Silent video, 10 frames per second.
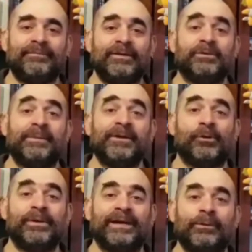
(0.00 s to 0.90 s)
Review, la mia
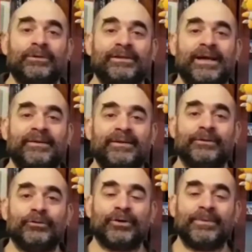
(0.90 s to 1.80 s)
rubrica quotidiana
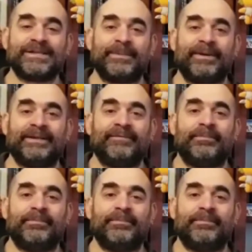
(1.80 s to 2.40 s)
in cui come sapete